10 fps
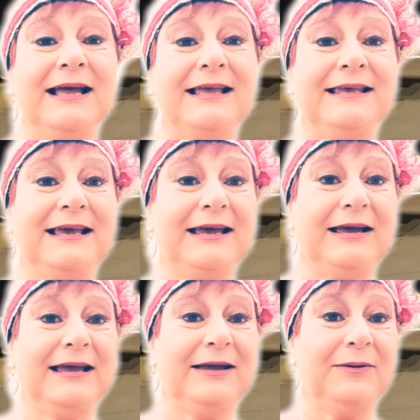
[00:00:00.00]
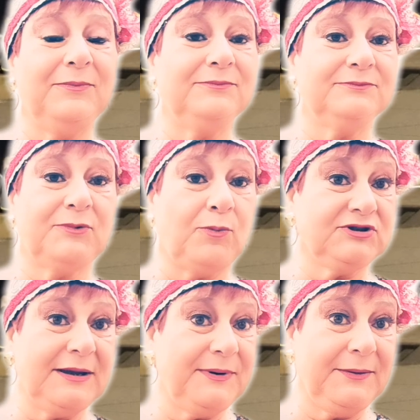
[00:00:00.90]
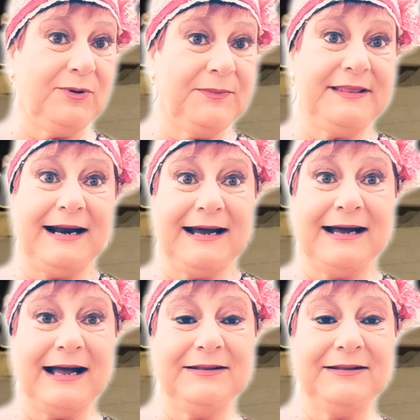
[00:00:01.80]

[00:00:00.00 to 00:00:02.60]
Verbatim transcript: y que como siempre pues vendrá